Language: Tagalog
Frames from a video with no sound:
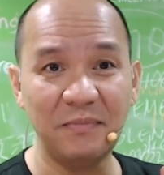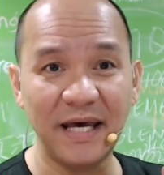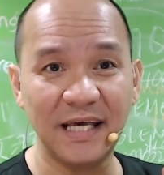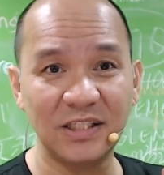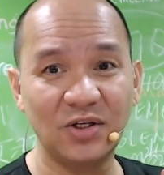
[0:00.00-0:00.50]

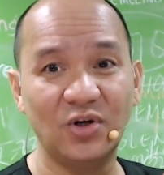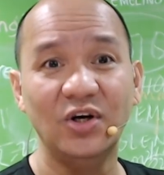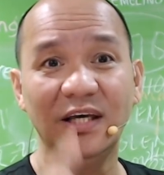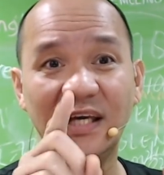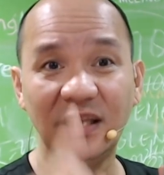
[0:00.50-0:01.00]
Maestro,
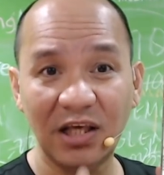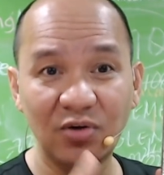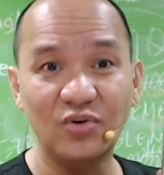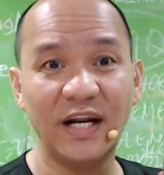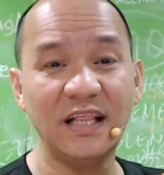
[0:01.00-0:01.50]
hindi
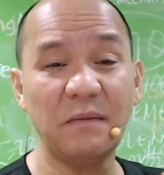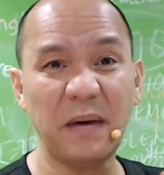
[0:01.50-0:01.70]
yung rate na